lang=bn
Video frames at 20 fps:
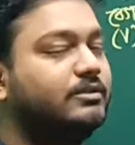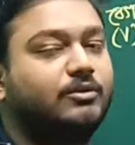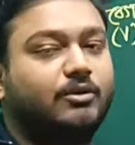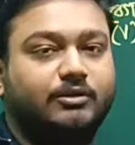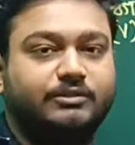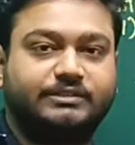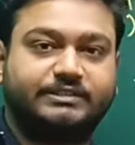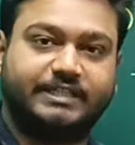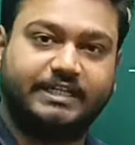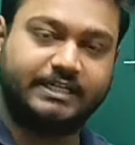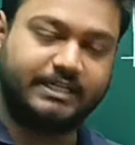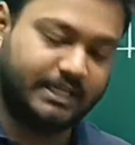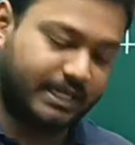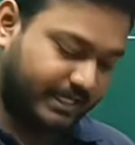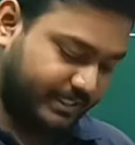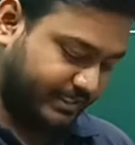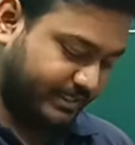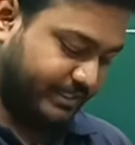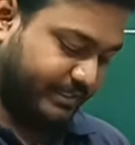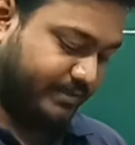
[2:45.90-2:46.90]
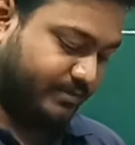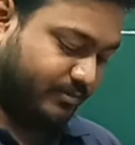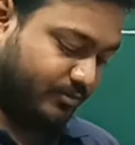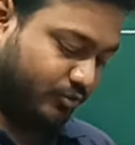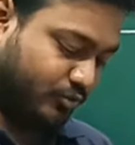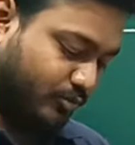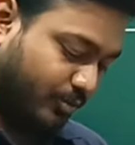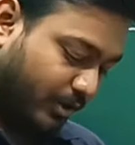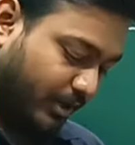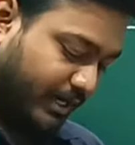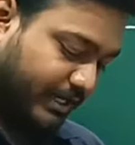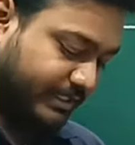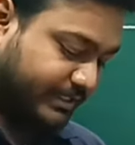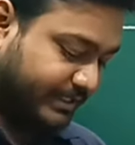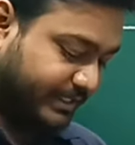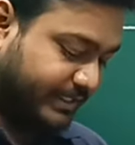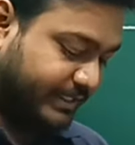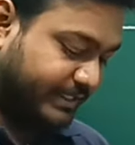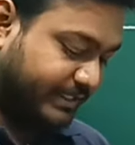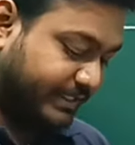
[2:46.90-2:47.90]
কনস্ট্যান্ট আছে ধ্রুবক
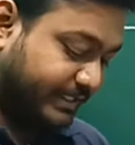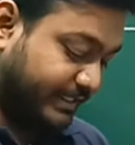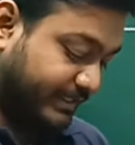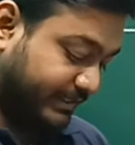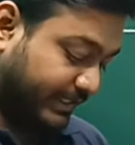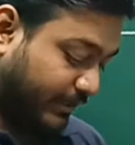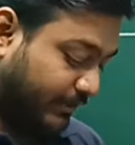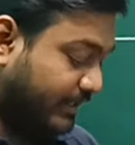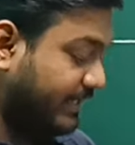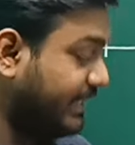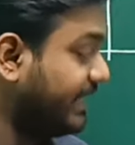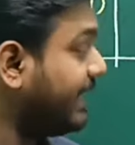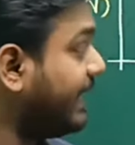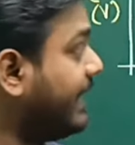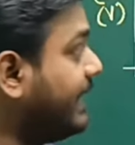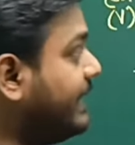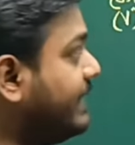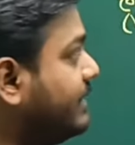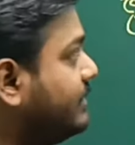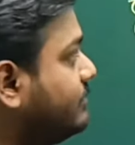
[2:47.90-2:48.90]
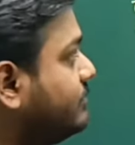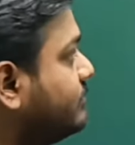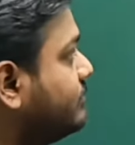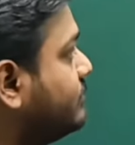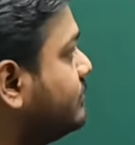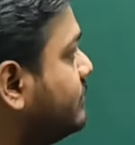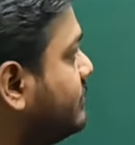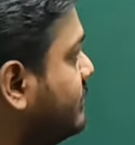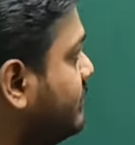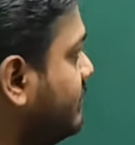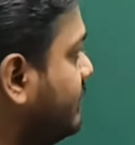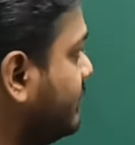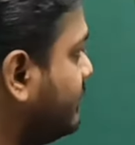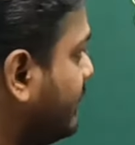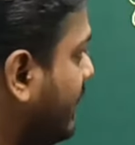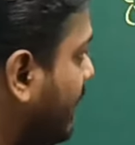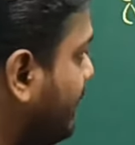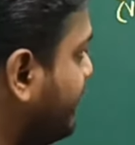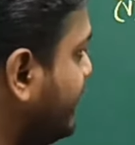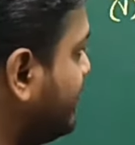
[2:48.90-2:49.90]
আছে তাহলে এই
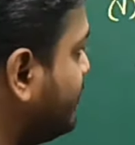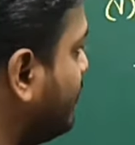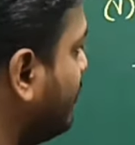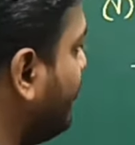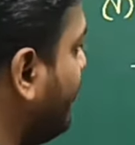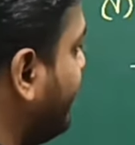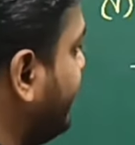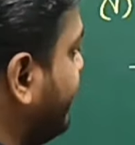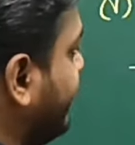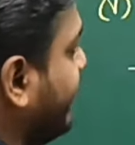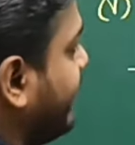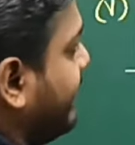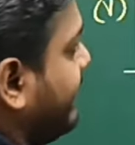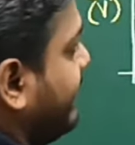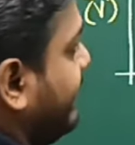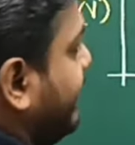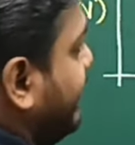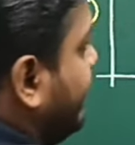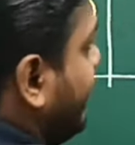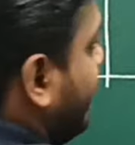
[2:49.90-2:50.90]
আমি সময়কে টি